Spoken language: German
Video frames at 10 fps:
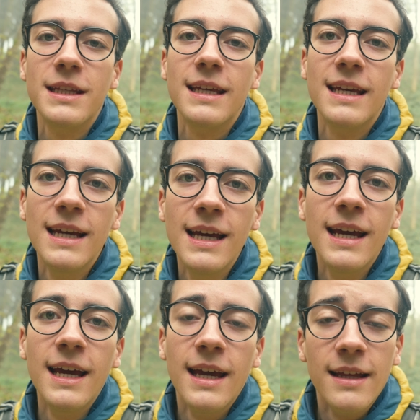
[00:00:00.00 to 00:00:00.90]
Die
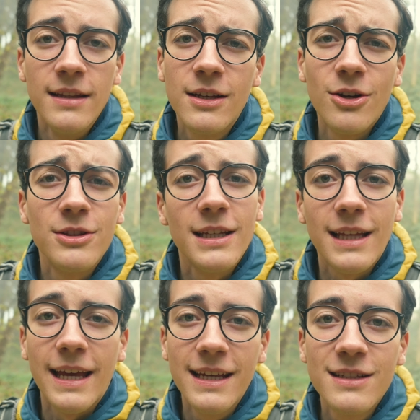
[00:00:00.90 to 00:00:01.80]
Nikon
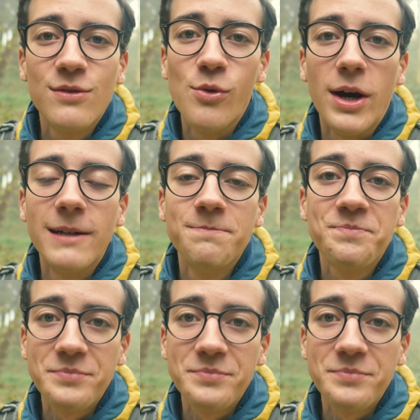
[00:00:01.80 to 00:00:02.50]
D3X war,